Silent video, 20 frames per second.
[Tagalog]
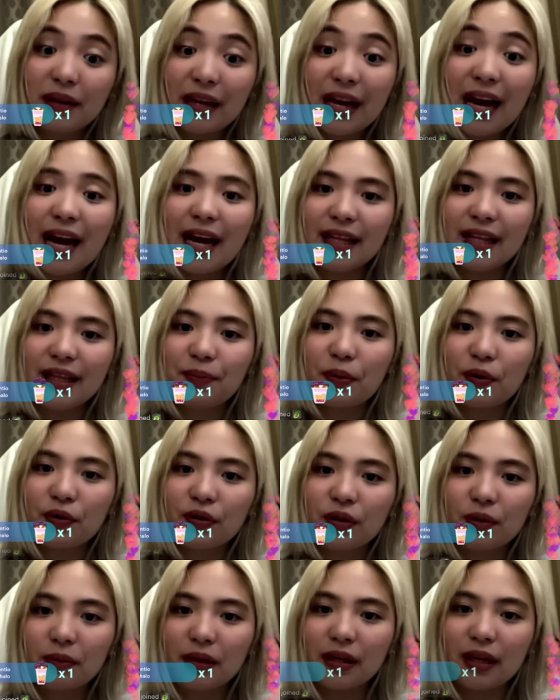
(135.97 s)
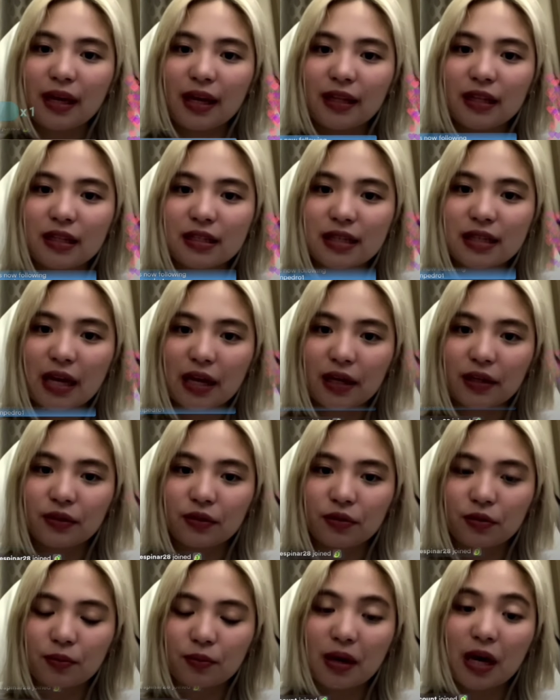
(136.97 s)
Maghahanap ako ng mag edit sa akin
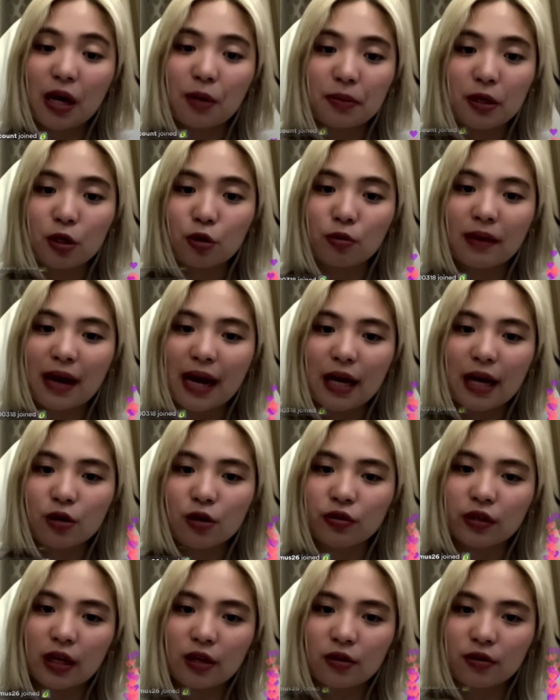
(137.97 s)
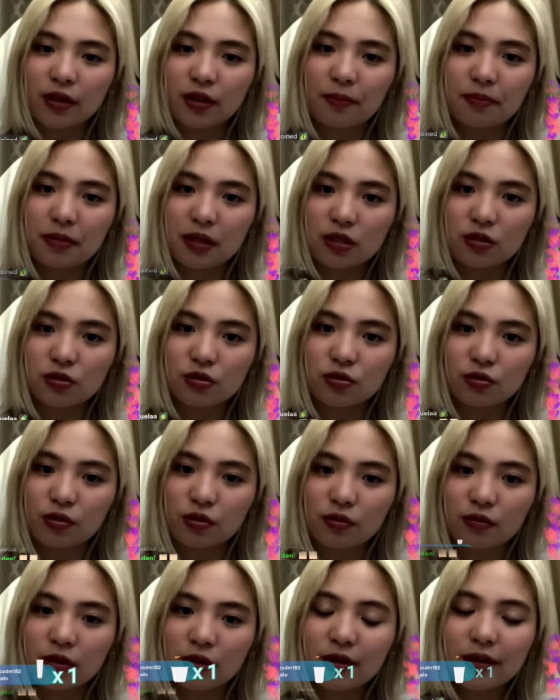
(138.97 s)
ng mga may umaalon-alon na
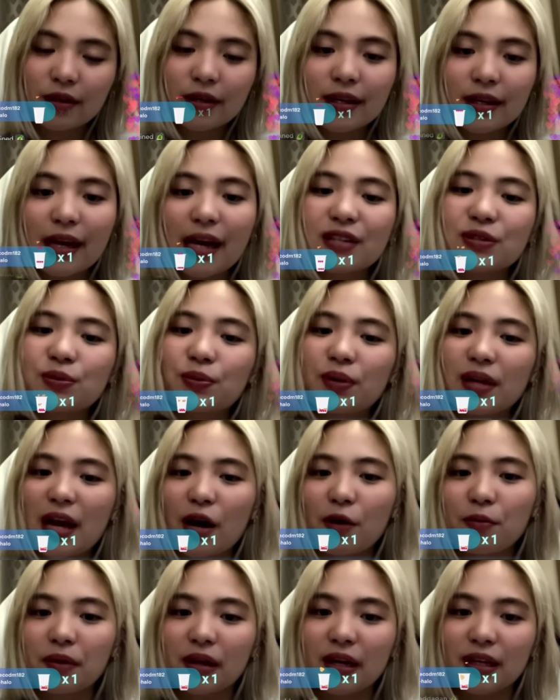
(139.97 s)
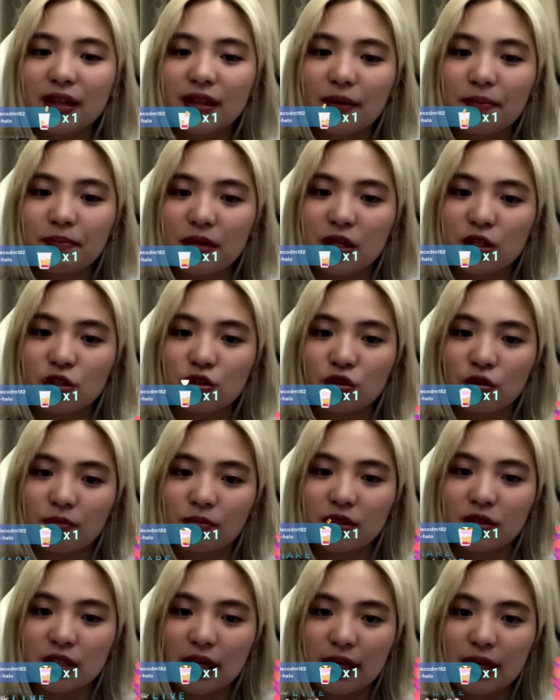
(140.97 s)
picture. Kaso wala akong magandang picture
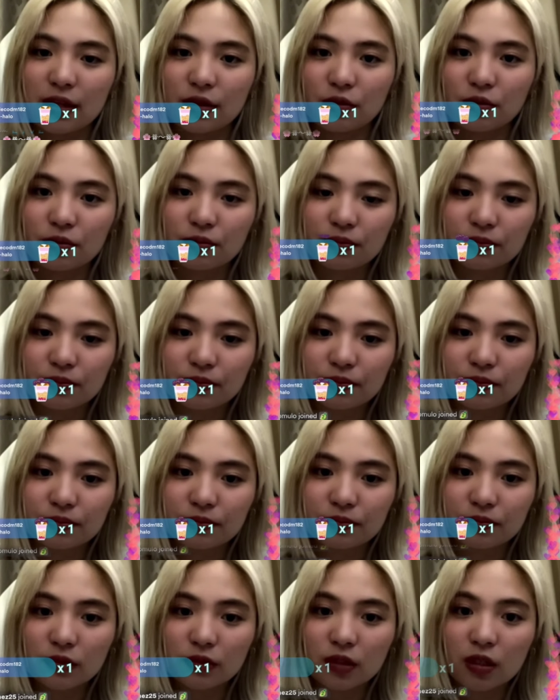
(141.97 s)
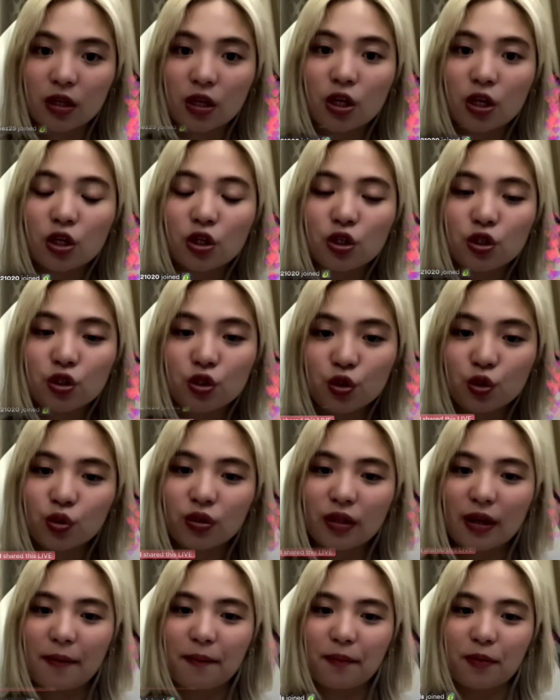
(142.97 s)
masyado.
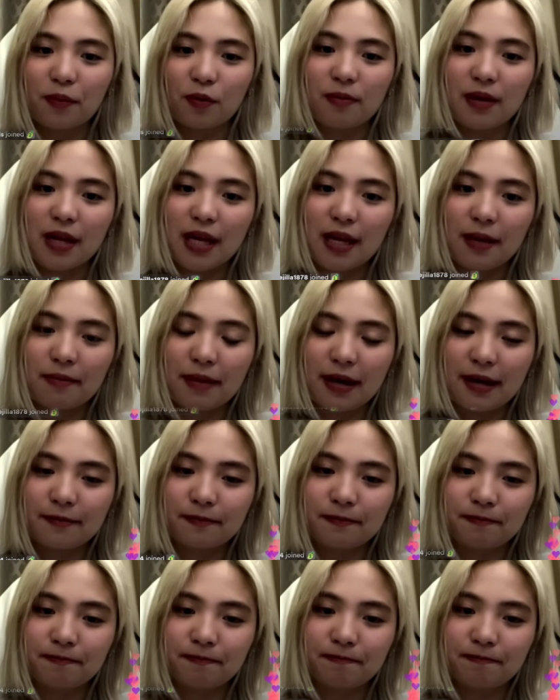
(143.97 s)
Yun ang problema.